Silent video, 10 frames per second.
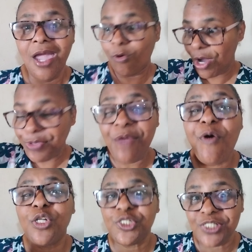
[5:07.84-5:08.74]
quando aí
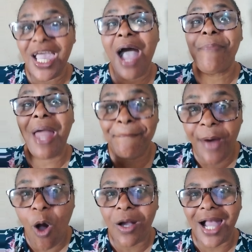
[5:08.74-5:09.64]
você abre a
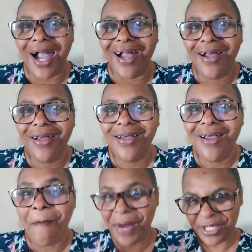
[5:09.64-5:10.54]
boca
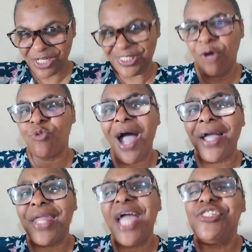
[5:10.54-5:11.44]
para dizer eu não
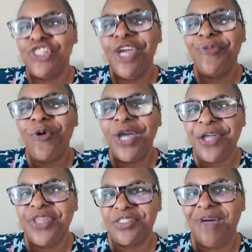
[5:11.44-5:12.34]
acredito que
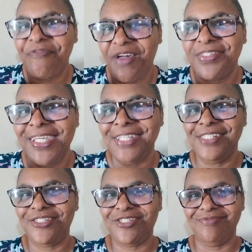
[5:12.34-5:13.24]
Deus vai fazer
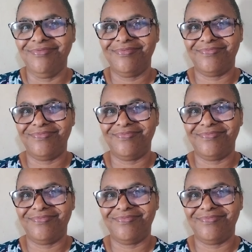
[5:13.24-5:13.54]
isso,